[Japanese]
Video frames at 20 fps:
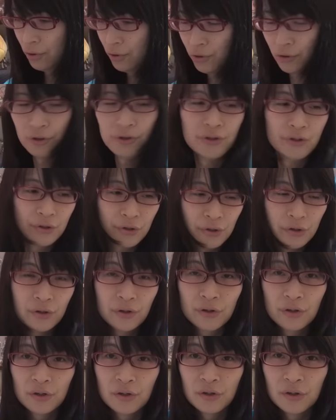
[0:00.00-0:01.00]
チョイス
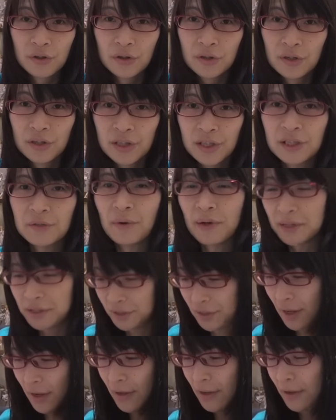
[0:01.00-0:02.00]
しまし
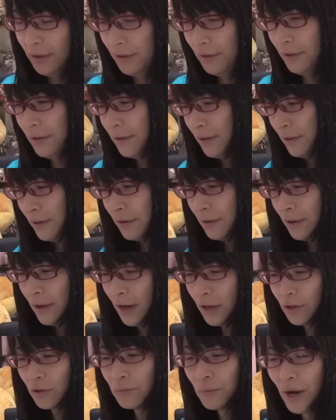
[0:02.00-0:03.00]
た。あ
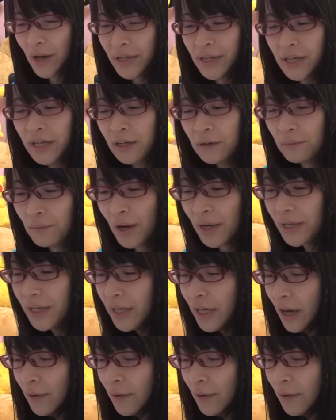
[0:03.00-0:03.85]
と巻き髪もね